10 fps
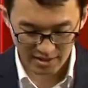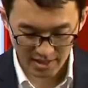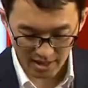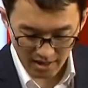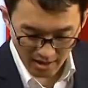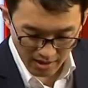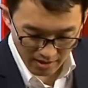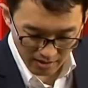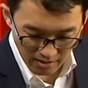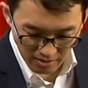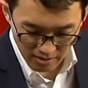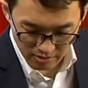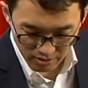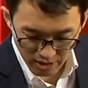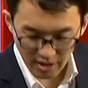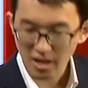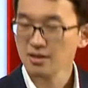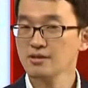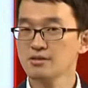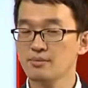자, Industry
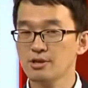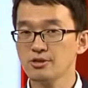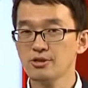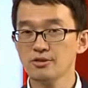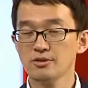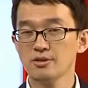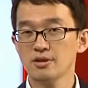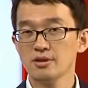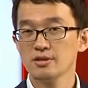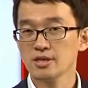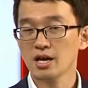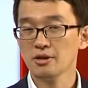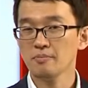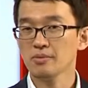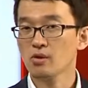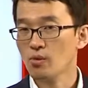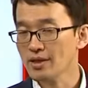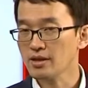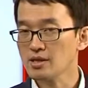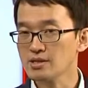Analyst 하면요. 산업
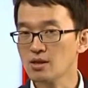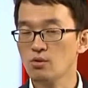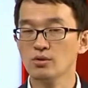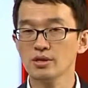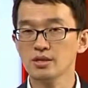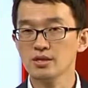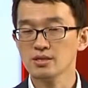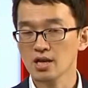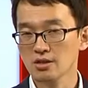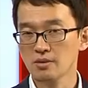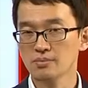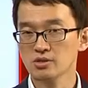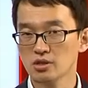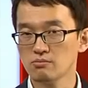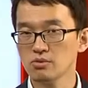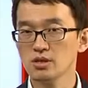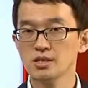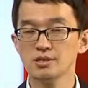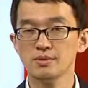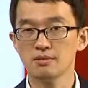관계자 혹은 산업
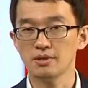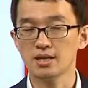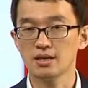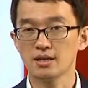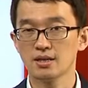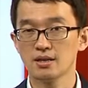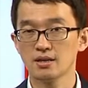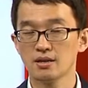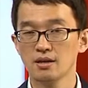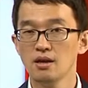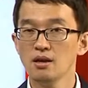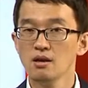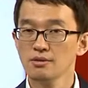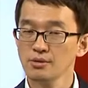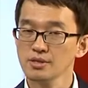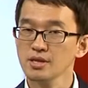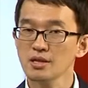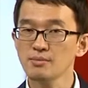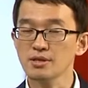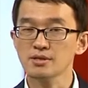전문가시면 됩니다. 근데 여기서
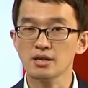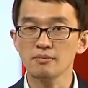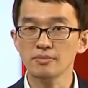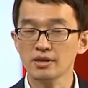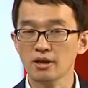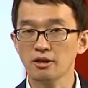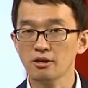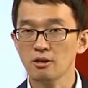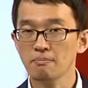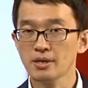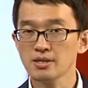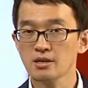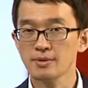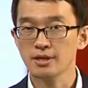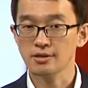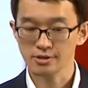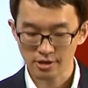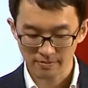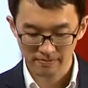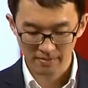산업 어떤 산업? 당연히 커피 산업이
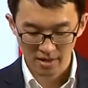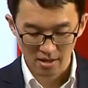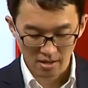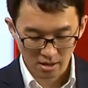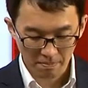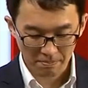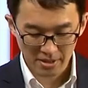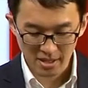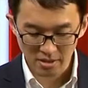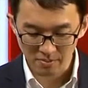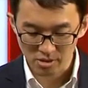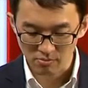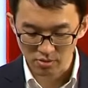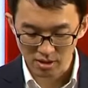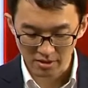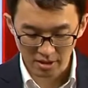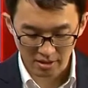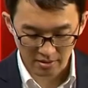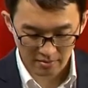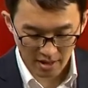되겠죠? 커피 산업
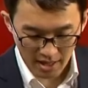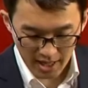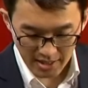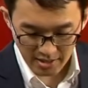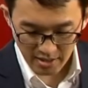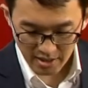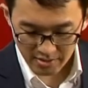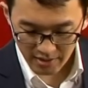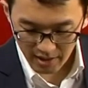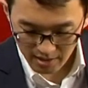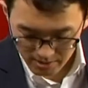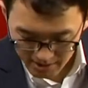전문가들은 아시아에서의